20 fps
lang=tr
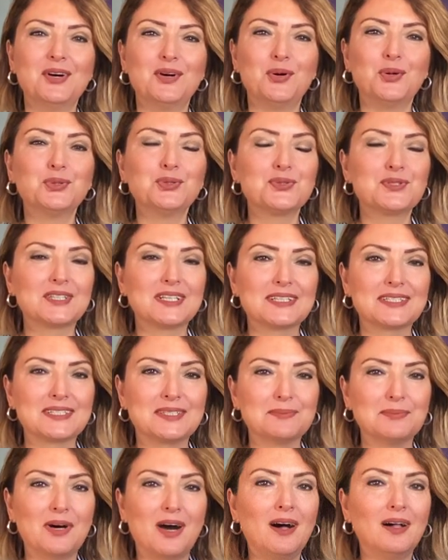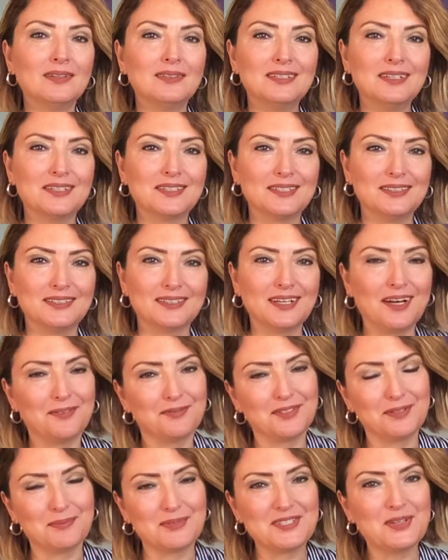30 Kasım 6 Aralık
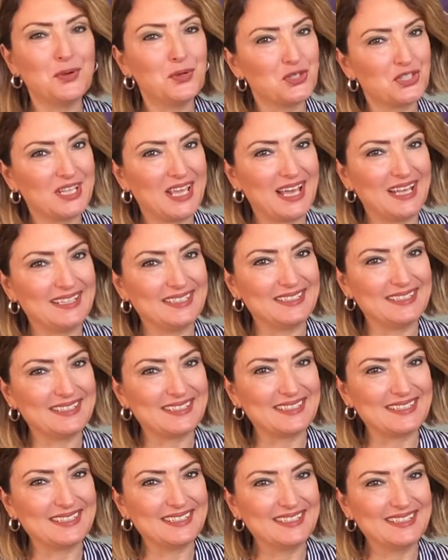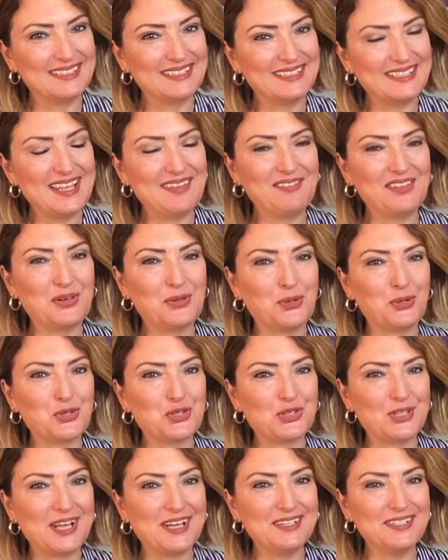haftamıza hoş geldiniz. Sevgili
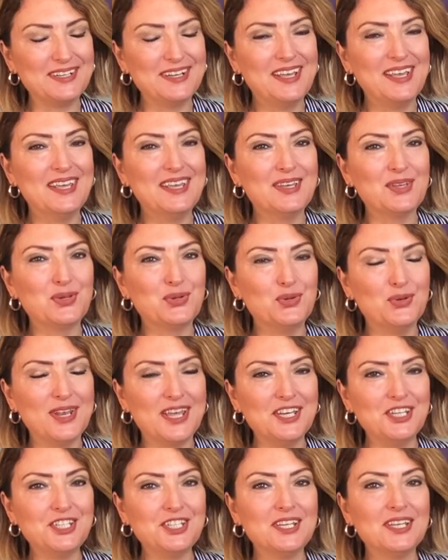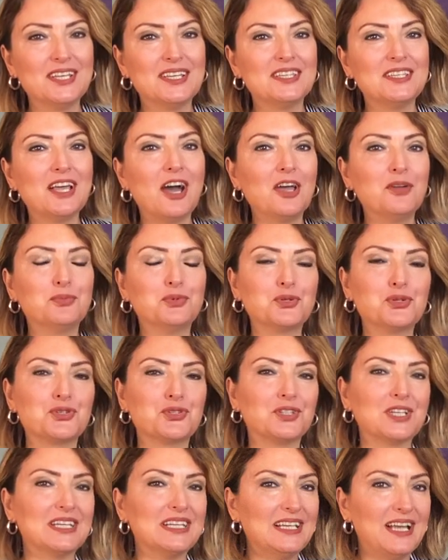koçlar, Güneş yay
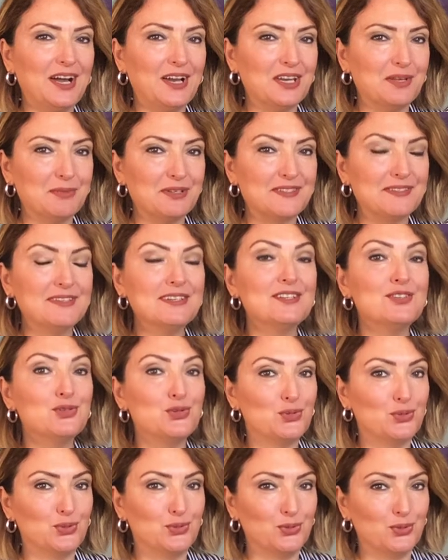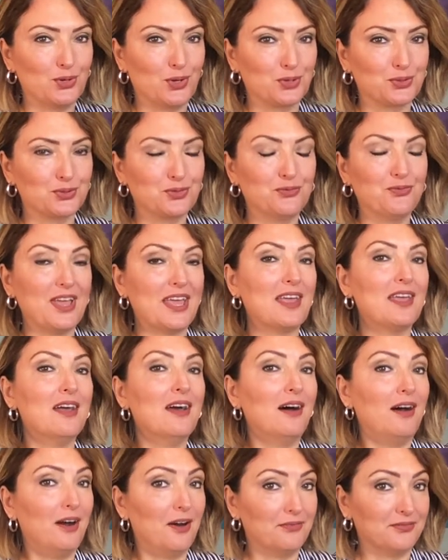burcunda ilerlemesini sürdürüyor ve
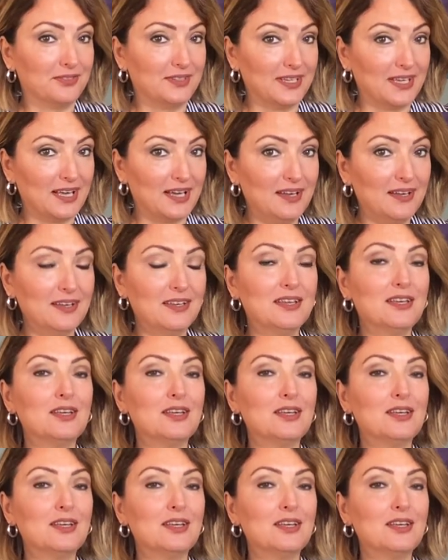haftaya